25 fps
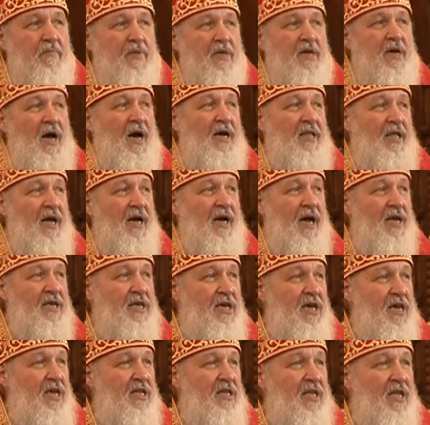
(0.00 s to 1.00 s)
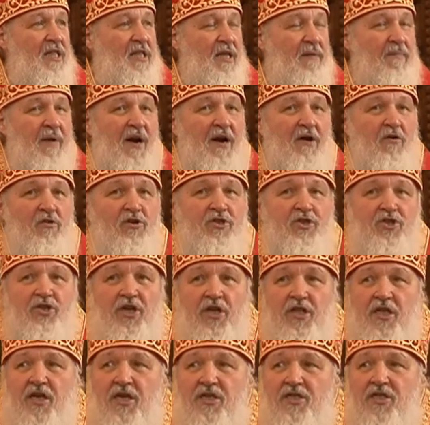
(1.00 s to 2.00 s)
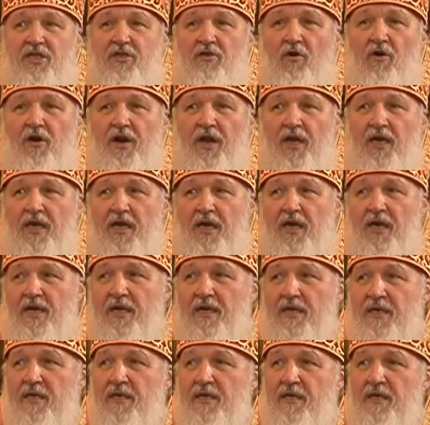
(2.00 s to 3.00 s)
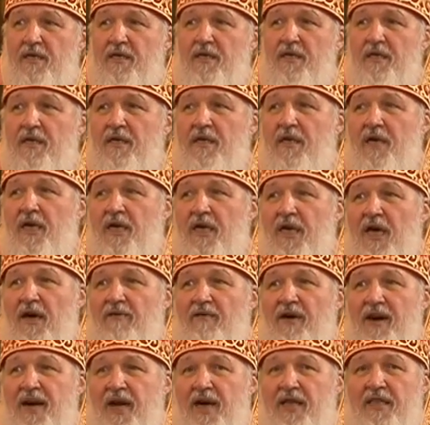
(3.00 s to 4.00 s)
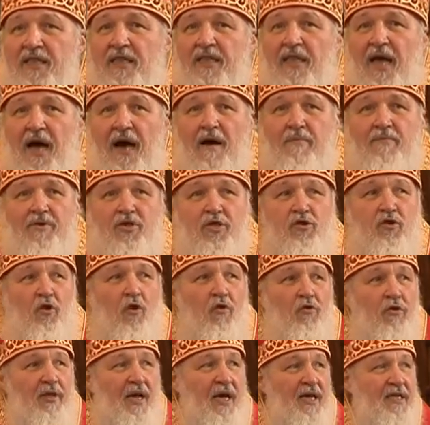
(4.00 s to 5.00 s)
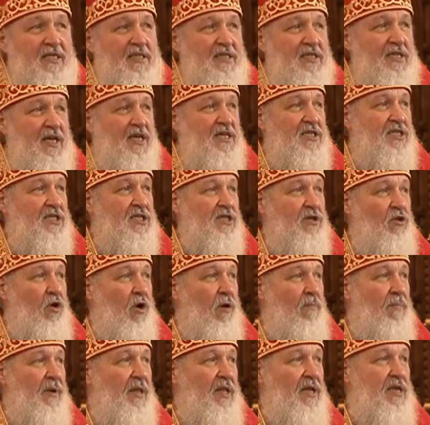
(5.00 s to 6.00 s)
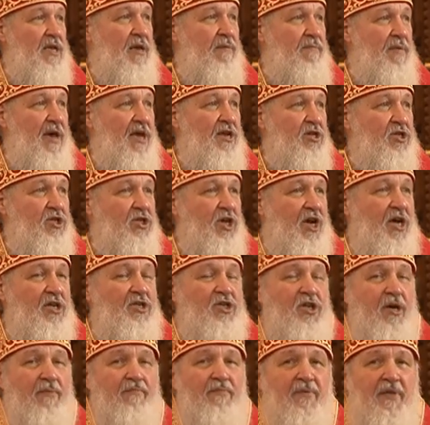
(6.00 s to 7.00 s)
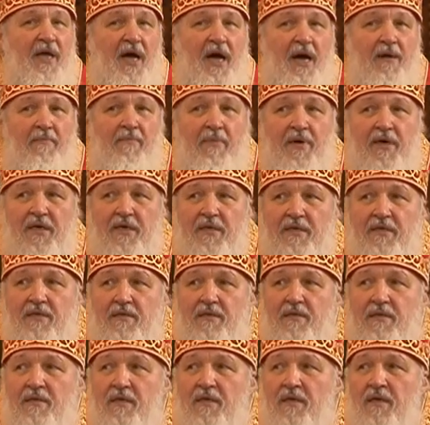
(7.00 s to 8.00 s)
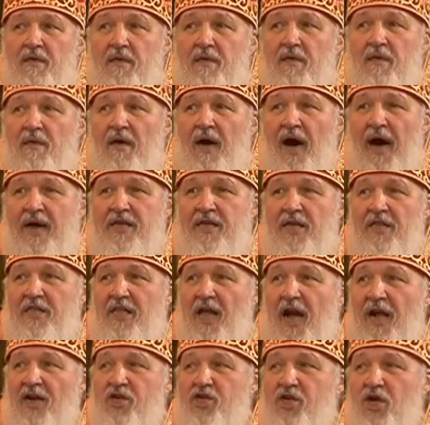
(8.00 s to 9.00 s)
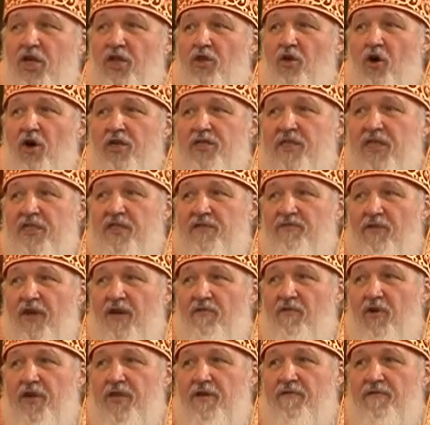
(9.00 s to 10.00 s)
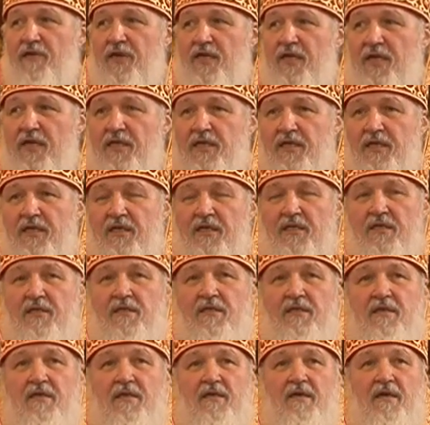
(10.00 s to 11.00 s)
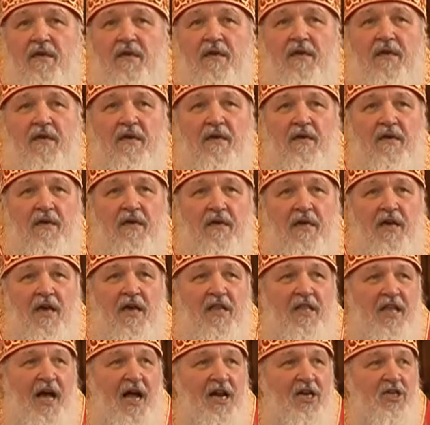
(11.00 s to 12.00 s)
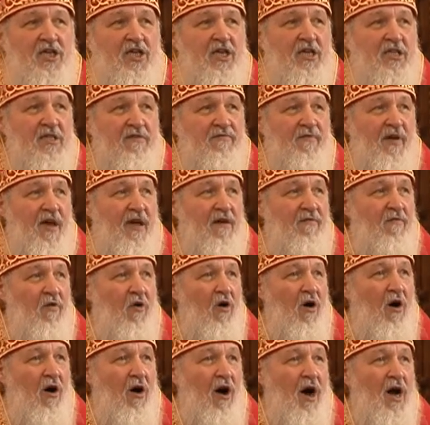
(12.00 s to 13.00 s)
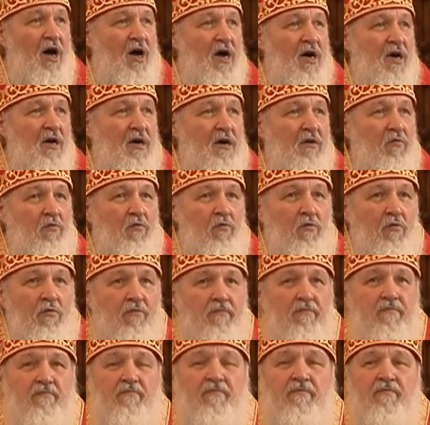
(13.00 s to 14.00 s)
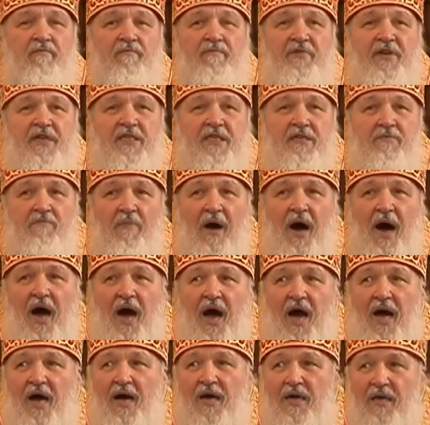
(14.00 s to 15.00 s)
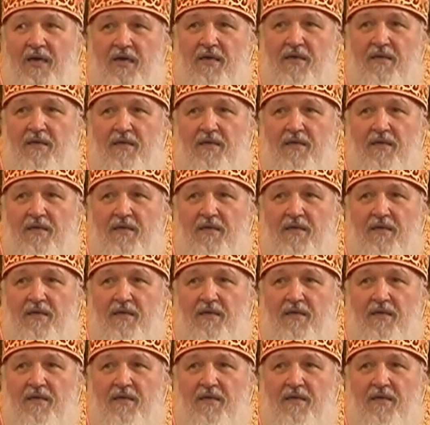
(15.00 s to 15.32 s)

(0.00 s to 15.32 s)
И когда какие-то доморощенные историки – Говорят нам, что у нас здесь зло было не меньшее, чем там. Они дальше носа своего не видят. И дальше своего весьма